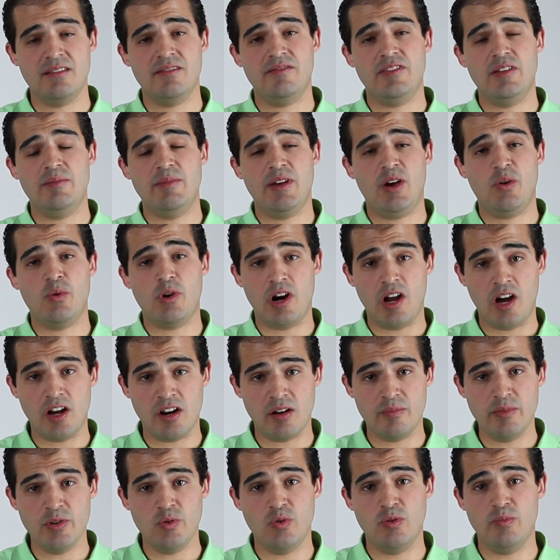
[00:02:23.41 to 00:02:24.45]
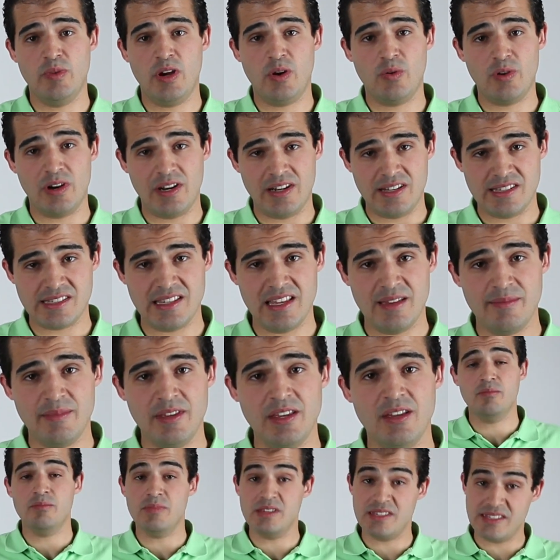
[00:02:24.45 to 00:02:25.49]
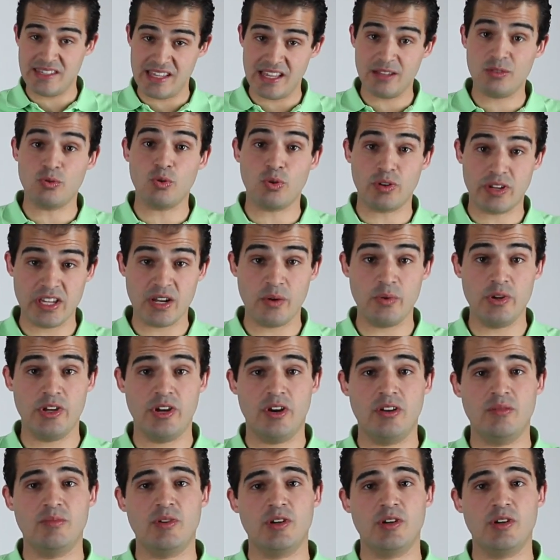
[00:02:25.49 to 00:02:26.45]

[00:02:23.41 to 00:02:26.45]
في المحور العربي والمحور الاسلامي بالذات تركيا وايران